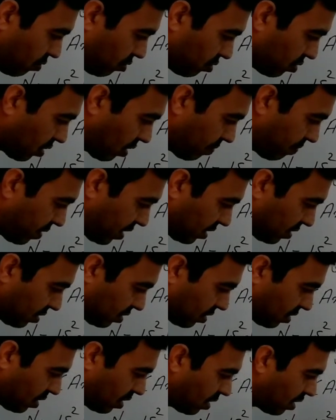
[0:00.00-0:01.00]
उसके पास
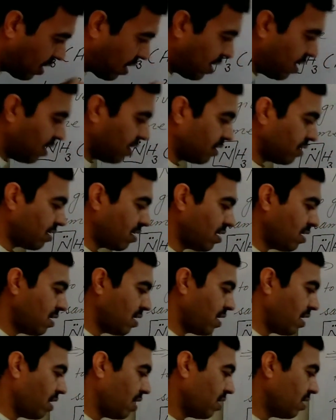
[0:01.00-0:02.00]
तीन इलेक्ट्रॉन
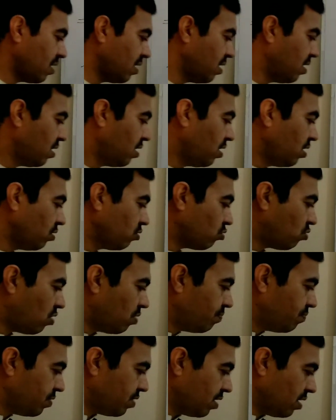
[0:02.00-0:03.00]
है तो
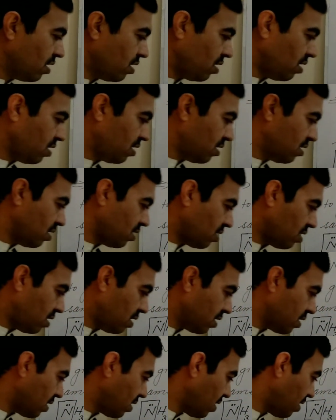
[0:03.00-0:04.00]
अब ये
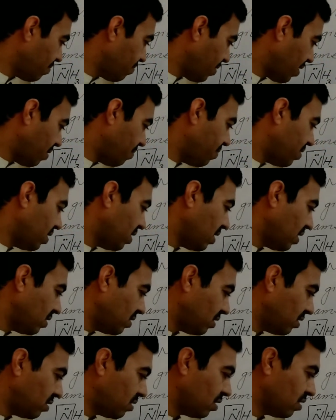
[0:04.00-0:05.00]
अगर हम
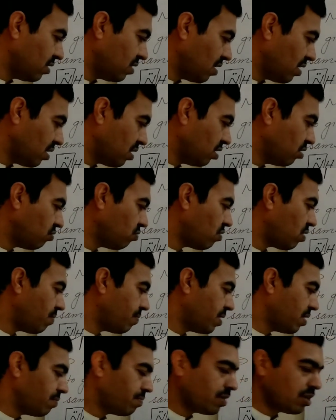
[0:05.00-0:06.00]
हाइब्रिडाइजेशन देखें तो
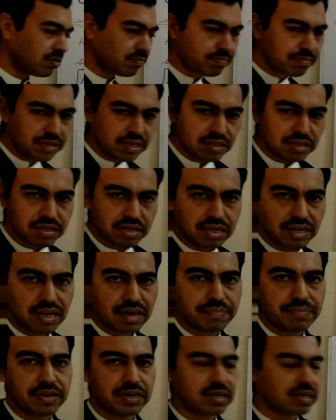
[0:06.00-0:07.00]
हमारे पास पी थ्री
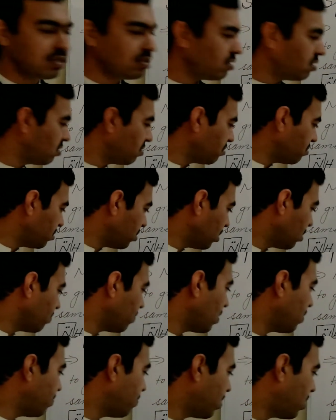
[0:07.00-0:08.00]
हाइब्रिडाइजेशन
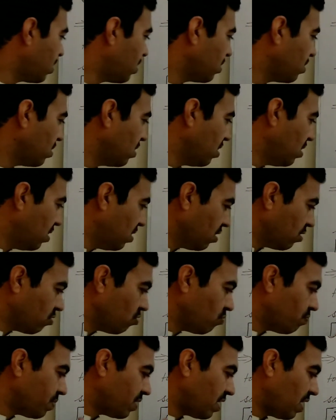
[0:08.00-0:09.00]
सिग्मा बांड के
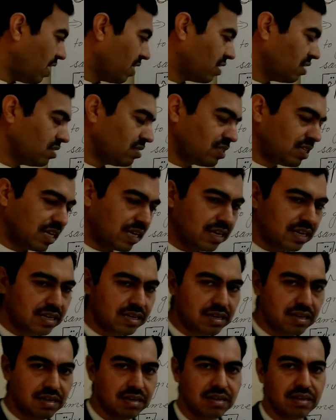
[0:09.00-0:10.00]
ऊपर लेकिन
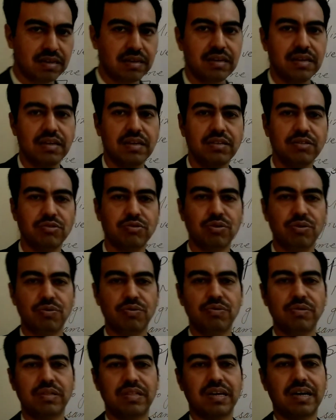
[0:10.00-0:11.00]
सेकंड जो
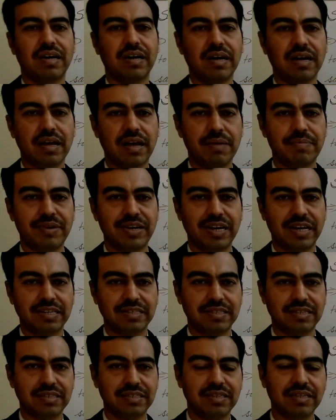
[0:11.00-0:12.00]
रूल था
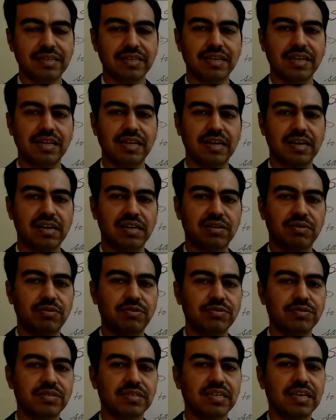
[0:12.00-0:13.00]
हाइब्रिडाइजेशन के लिए कि
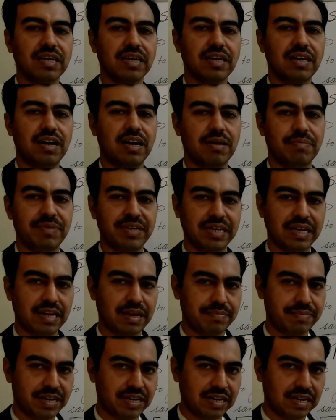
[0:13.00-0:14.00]
कौन से आर्बिटल
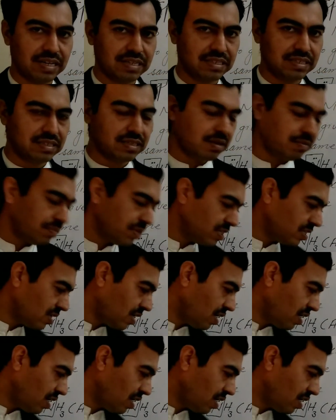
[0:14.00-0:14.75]
हाइब्रिडाइजेशन में